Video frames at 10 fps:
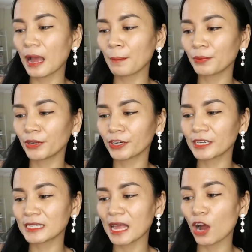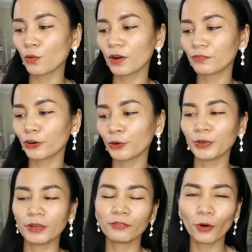Napier's Aqua for
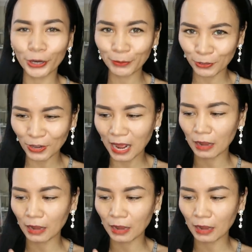me. For me.